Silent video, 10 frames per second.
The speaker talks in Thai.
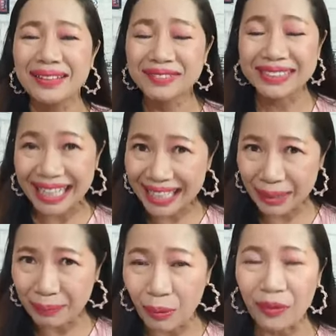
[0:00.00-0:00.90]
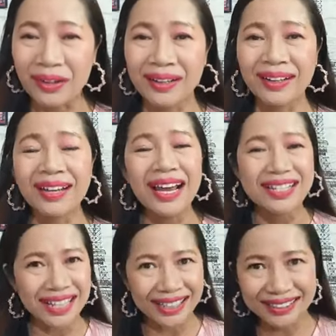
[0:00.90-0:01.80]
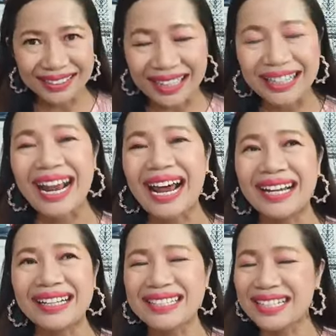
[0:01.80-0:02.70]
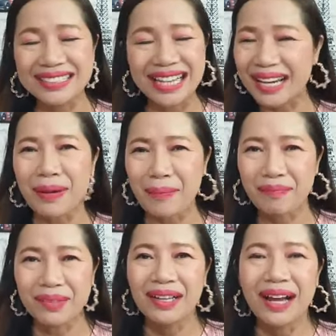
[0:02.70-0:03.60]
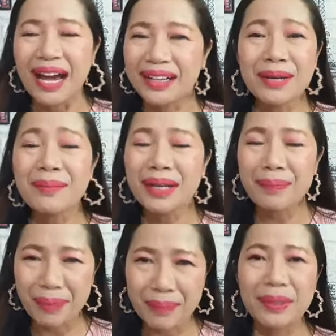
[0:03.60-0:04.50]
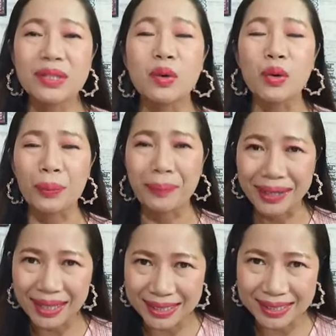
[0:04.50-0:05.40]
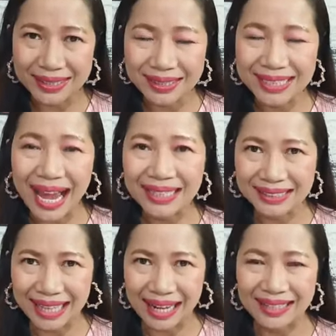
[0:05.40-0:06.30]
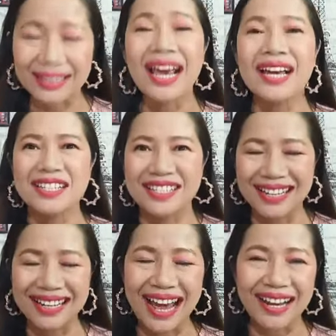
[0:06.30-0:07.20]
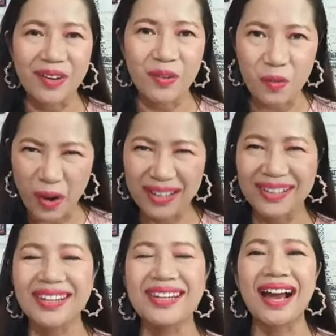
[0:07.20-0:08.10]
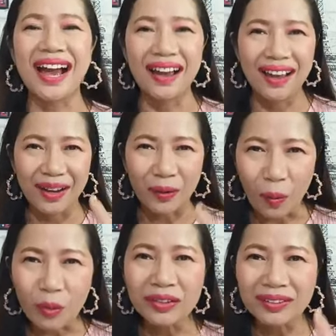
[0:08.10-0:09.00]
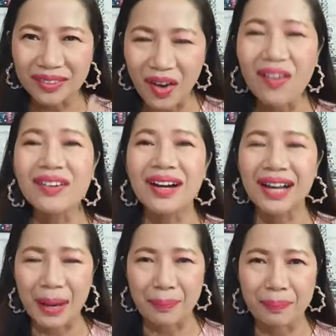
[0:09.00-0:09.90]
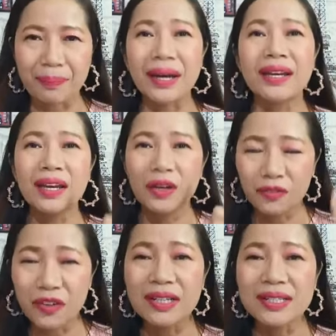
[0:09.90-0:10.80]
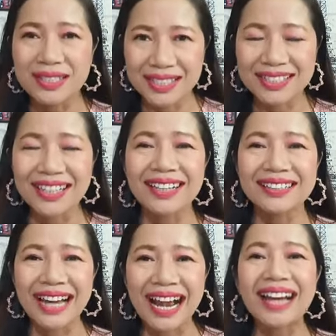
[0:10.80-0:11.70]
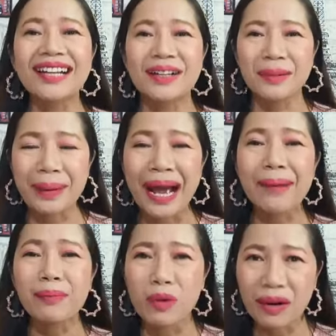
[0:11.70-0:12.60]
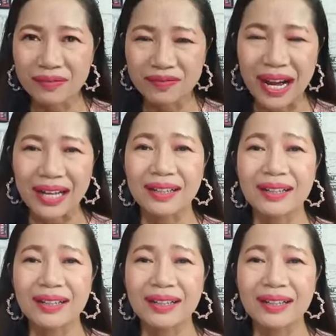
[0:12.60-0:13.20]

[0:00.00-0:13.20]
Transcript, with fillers: ใช้เหตุผล ใช้ตรกกะนะจะใช้แบบอันที่ไม่ได้เป็นประโยชน์ ไม่ได้สร้างสรรค์ ฉะนั้นวันนี้นะคะ คุณต้องกลับไปฝึกจินตนาการภาพความฝัน